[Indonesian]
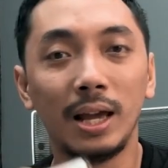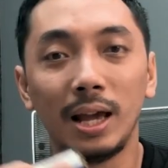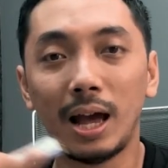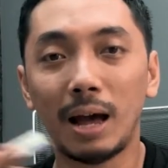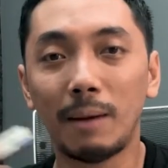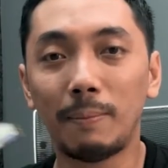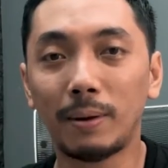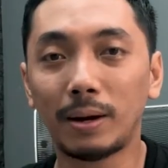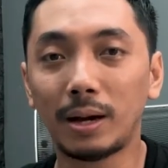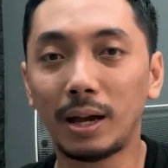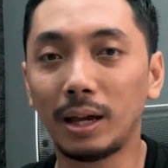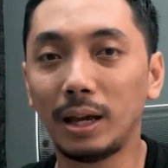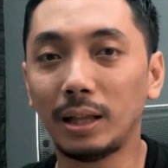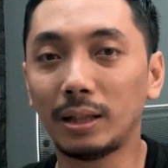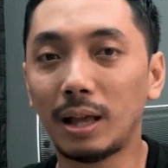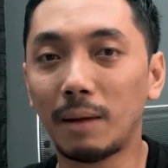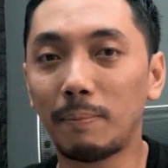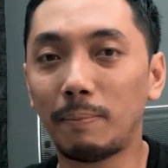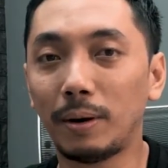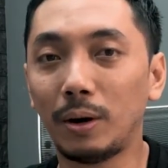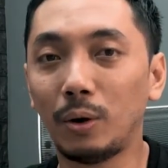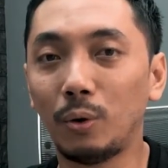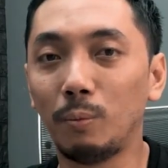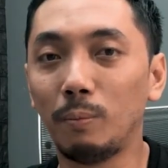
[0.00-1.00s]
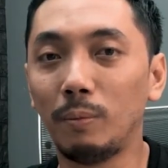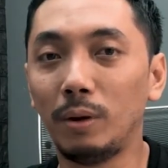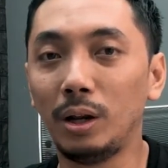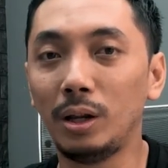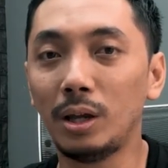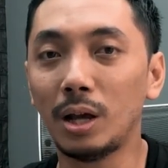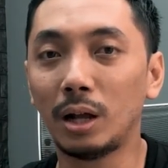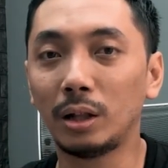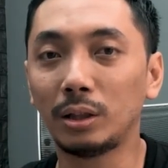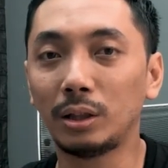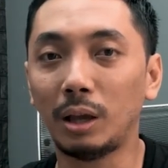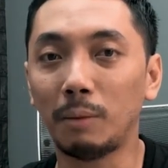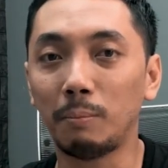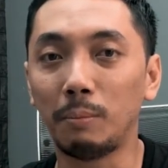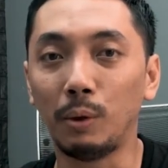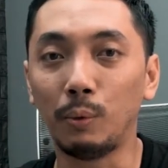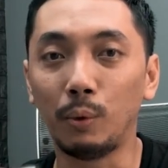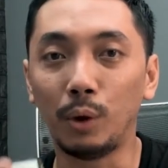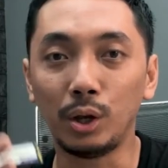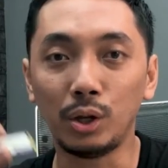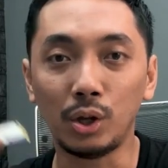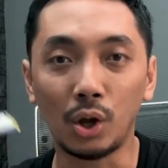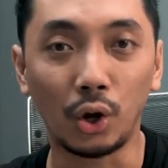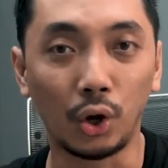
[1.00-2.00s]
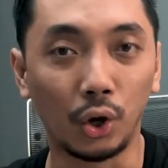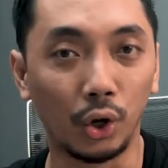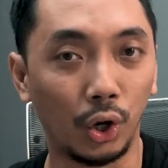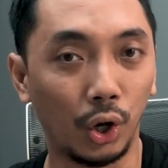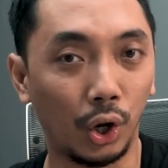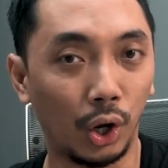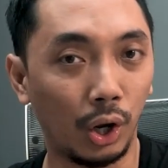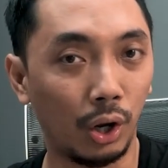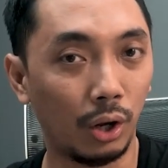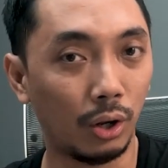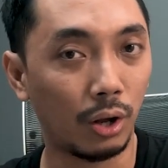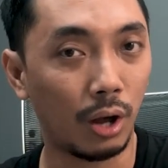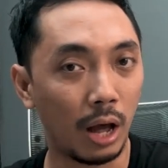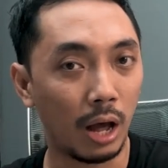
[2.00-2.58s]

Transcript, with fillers: Apakah kita perlu beli yang TBW-nya gede